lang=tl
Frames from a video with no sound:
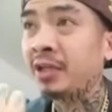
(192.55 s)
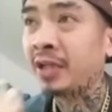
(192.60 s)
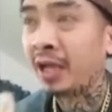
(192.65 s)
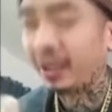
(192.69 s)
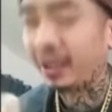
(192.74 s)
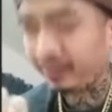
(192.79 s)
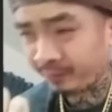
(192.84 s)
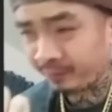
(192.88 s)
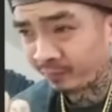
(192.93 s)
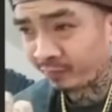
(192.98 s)

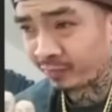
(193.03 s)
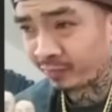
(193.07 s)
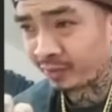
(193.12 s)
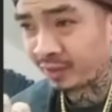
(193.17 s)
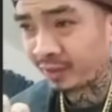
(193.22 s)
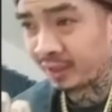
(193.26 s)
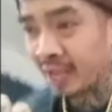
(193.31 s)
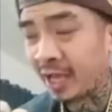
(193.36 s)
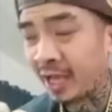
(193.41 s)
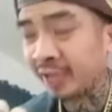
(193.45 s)
niya
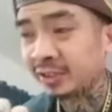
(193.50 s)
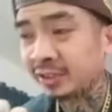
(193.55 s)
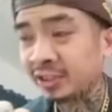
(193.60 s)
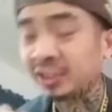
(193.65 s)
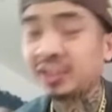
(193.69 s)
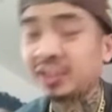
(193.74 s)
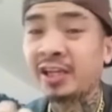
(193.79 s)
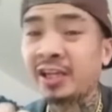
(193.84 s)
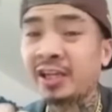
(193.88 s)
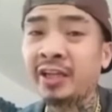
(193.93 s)
na
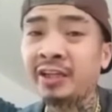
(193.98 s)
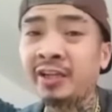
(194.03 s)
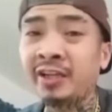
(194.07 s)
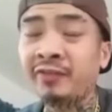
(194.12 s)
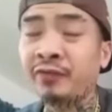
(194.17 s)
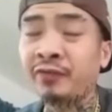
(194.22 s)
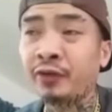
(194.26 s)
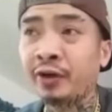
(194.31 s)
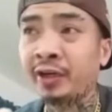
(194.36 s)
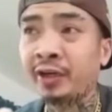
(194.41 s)
she's ready
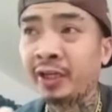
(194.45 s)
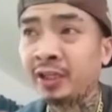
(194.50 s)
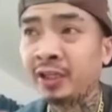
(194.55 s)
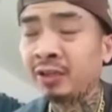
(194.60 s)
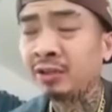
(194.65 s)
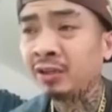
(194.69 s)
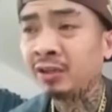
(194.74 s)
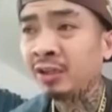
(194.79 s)
for it